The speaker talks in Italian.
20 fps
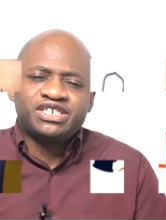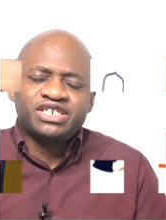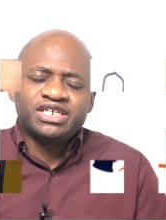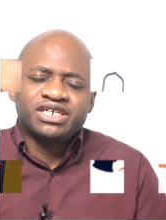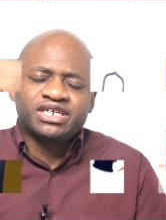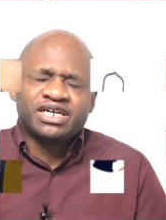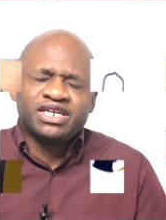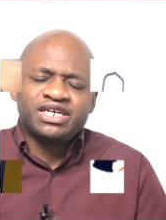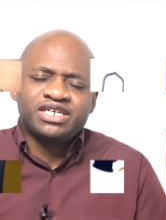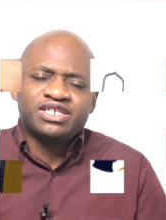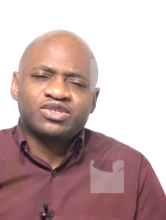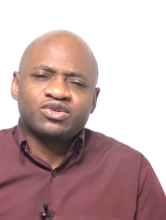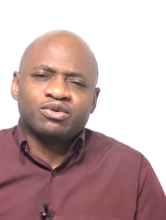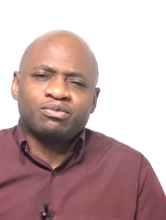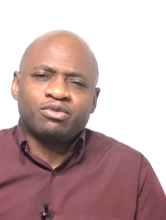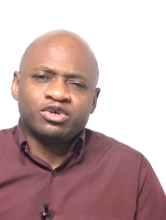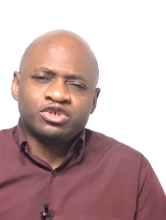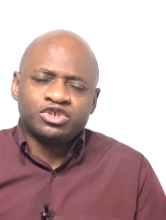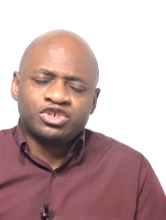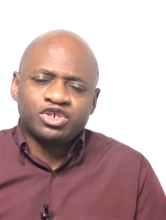in Cristo,
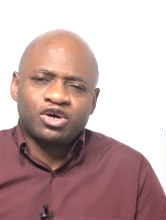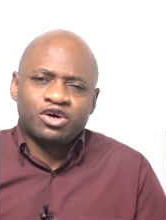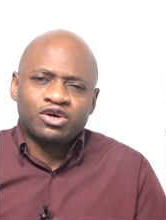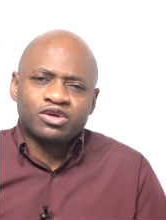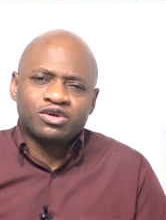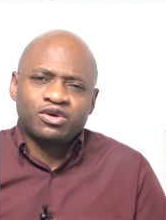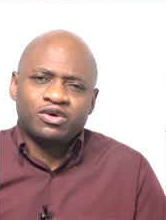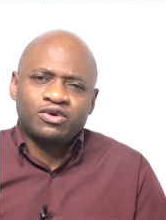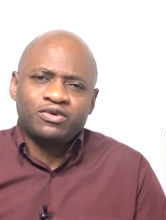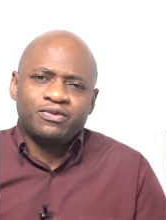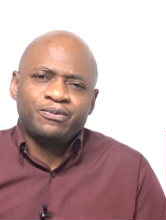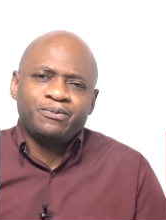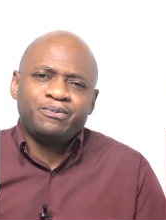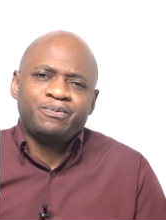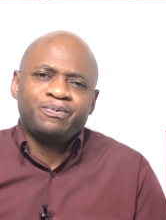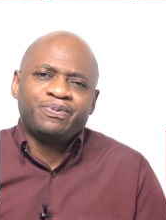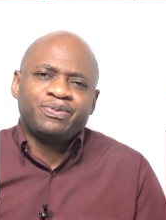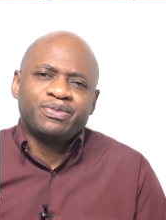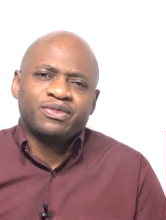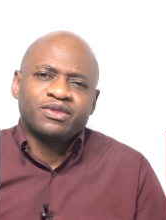buongiorno.
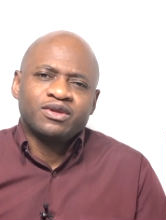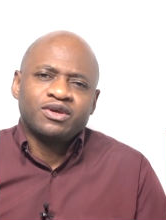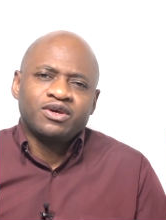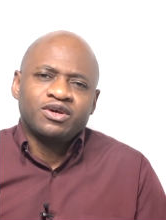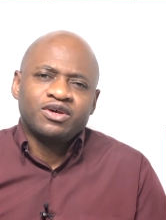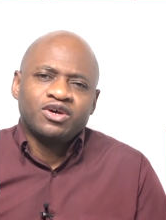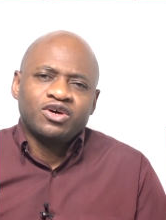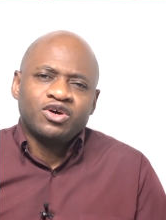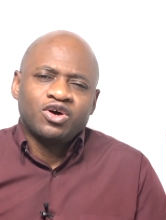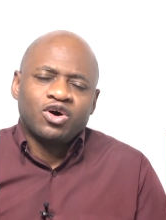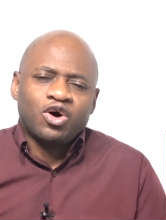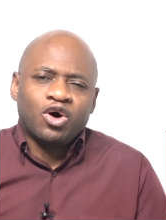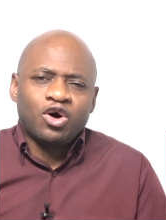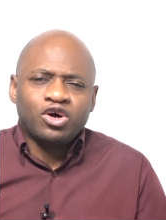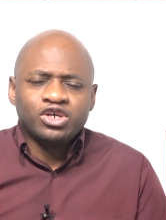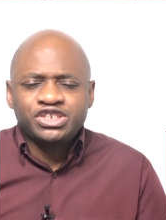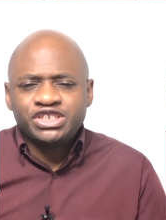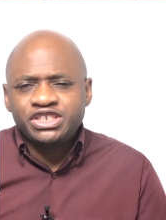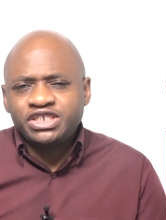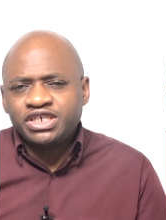
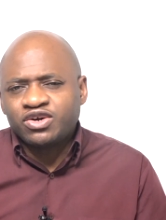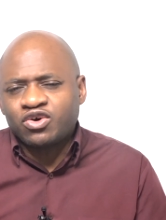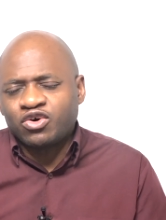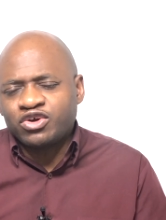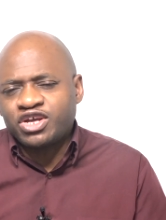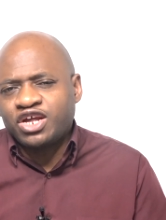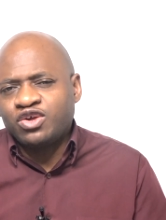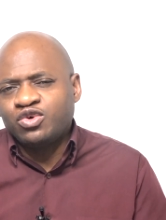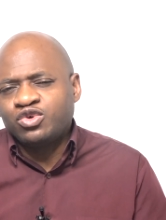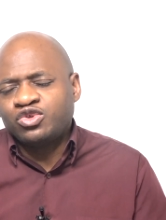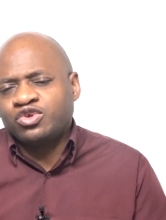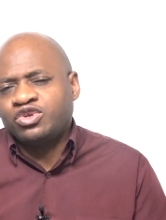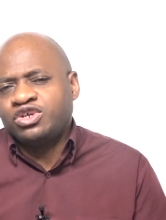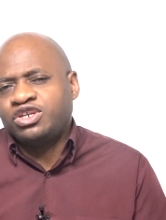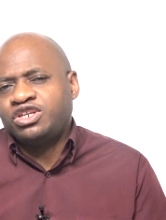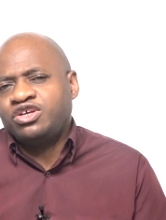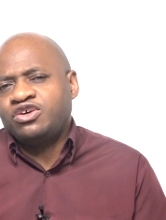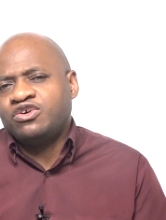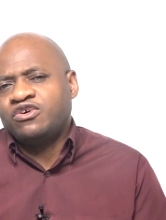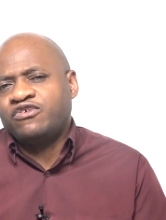Oggi, con l'aiuto di
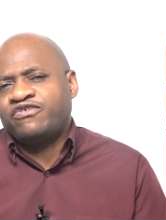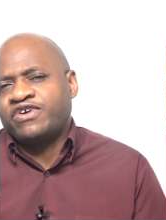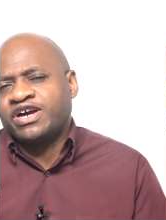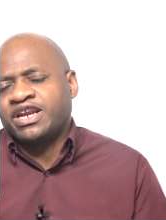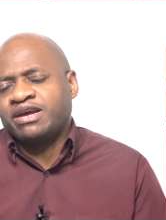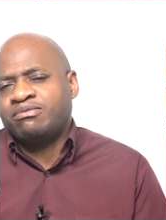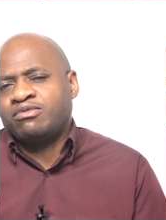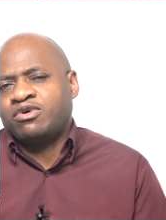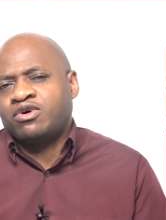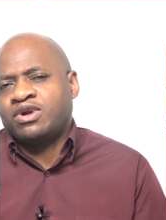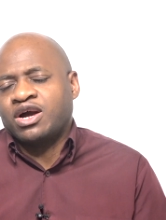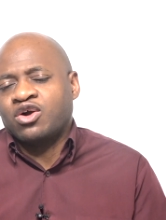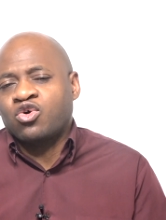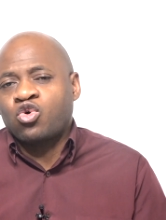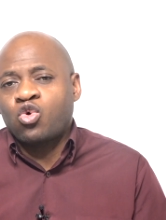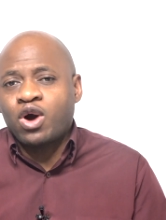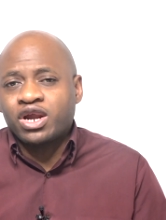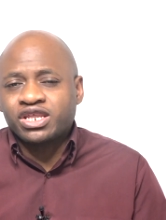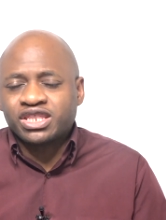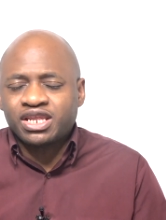Dio, faremo la
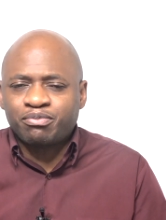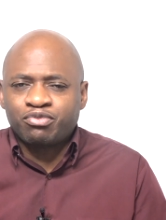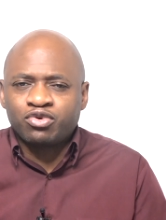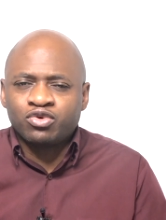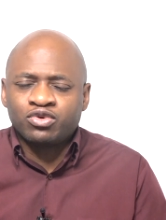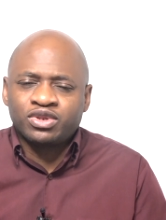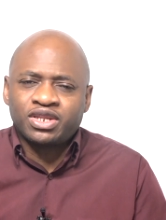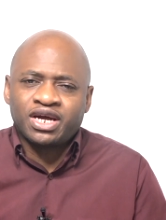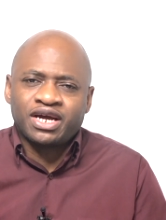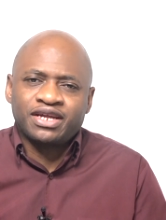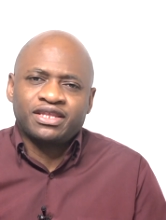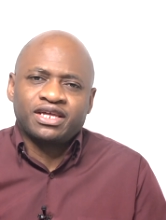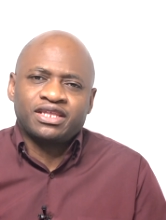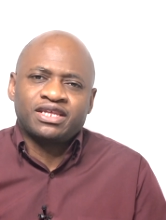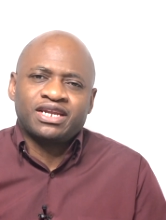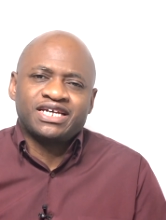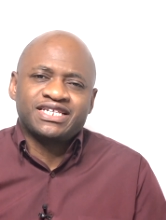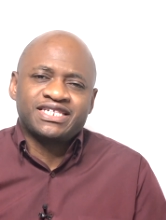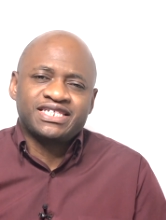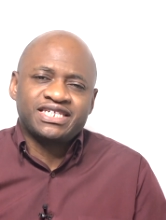quarta puntata
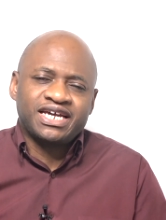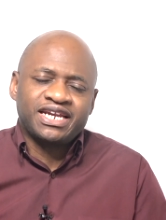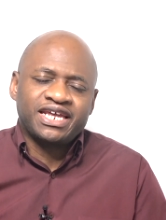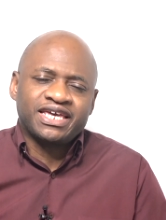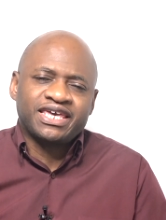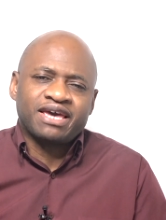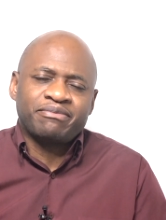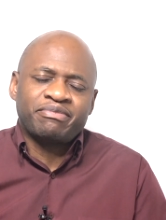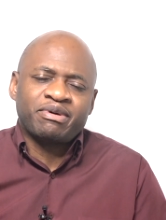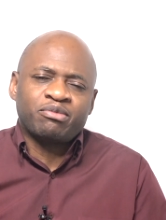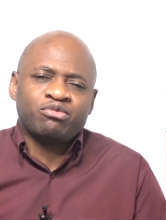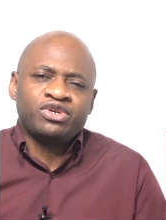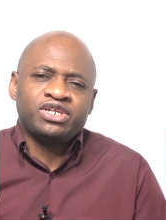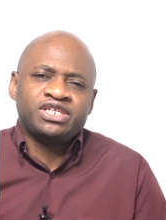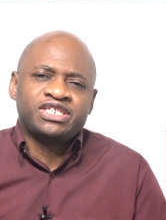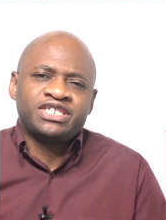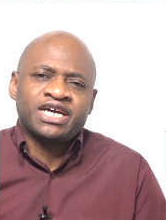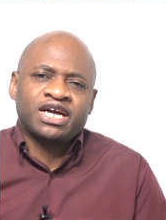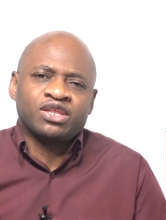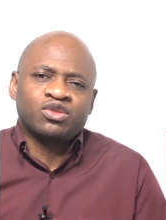della serie che abbiamo
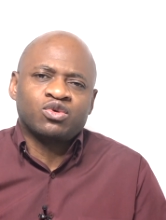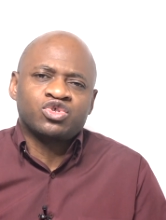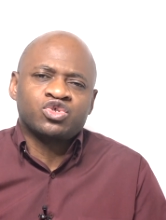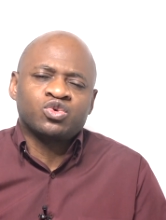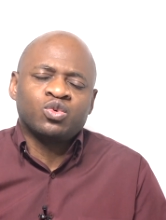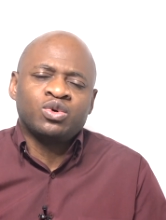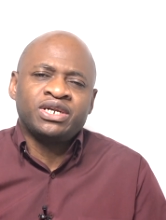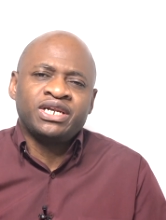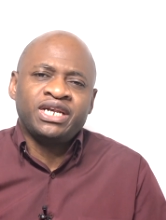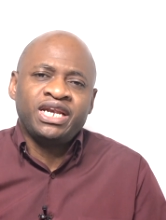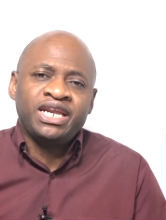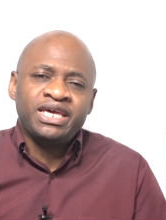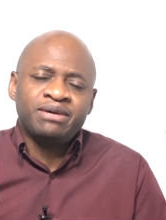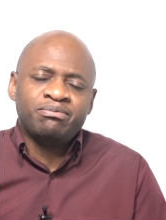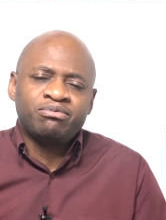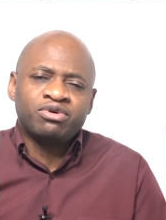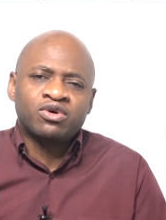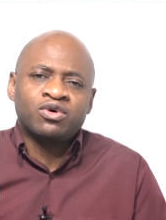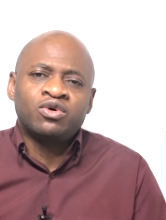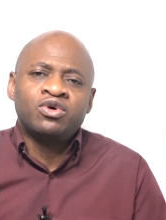iniziato sul
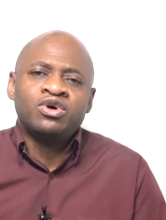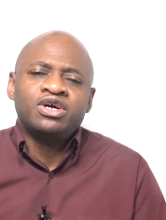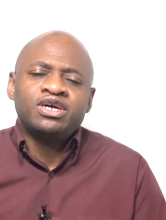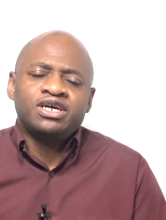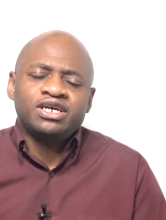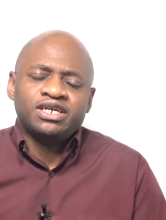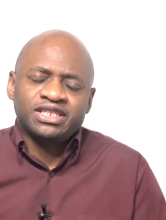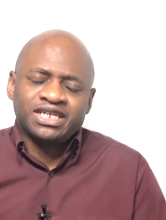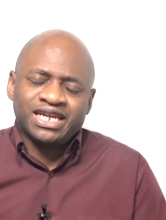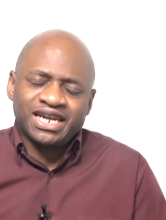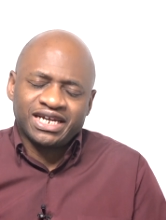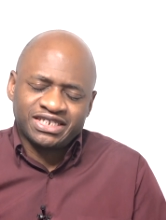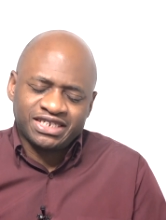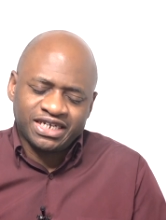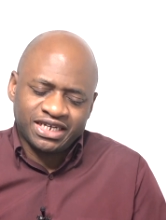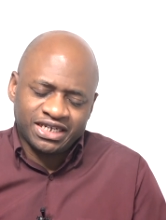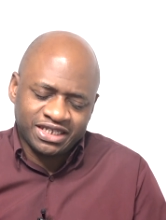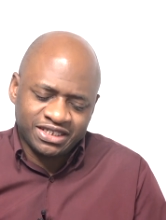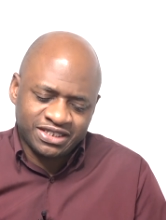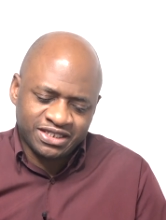libro della
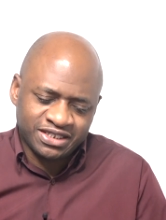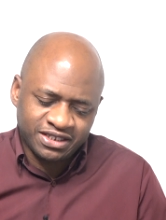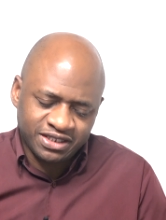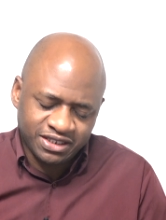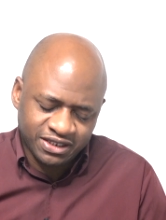Genesi.